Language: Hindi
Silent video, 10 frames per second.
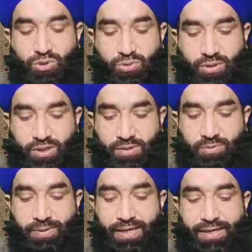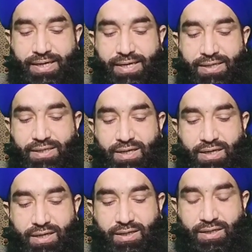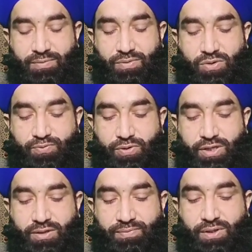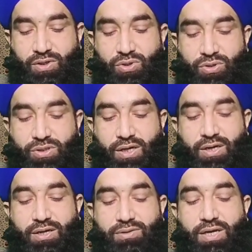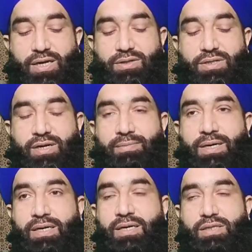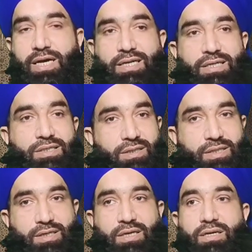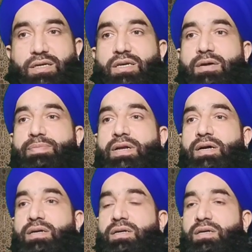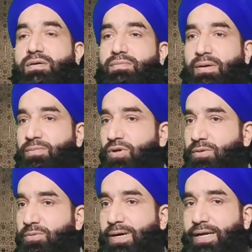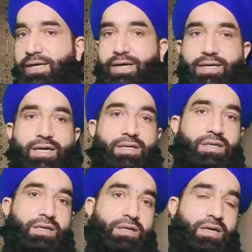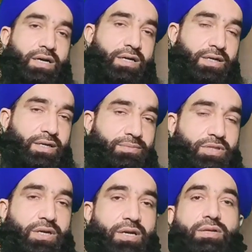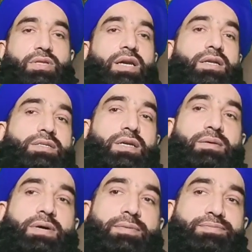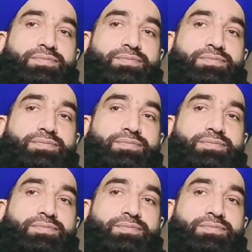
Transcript: सुनत मुबारक है कि आका करीम रऊफ़ुररहीम सल्ला तसम ने सारी ज़िंदगी ये अपना मामूल मुबारक रखा कि आका करीम सल्ला तसम